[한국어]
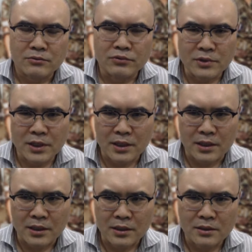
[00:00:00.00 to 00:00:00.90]

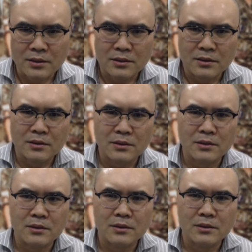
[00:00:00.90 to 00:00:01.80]
군대에
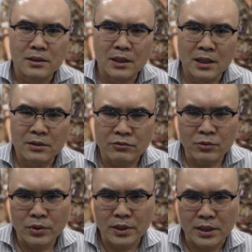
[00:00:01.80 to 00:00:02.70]
다
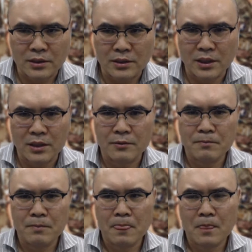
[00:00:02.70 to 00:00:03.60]
들어오게 되는데
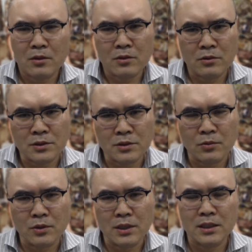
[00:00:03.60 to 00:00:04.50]
거기서
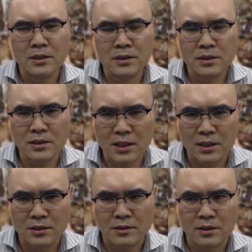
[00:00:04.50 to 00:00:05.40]
뭔가 특혜가
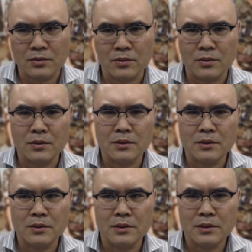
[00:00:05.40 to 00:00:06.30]
일어나고
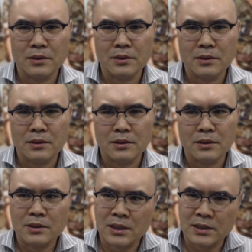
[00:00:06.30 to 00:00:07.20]

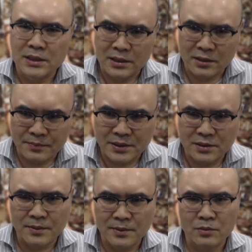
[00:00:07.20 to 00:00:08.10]
그러니까 자대를
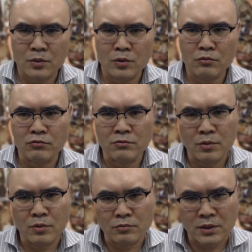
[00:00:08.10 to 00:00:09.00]
배치받고 군
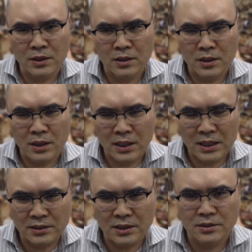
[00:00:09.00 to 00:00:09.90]
복무를
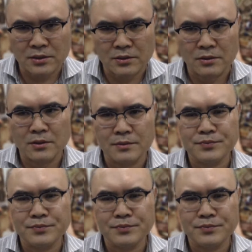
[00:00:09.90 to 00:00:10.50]
하는 데 있어서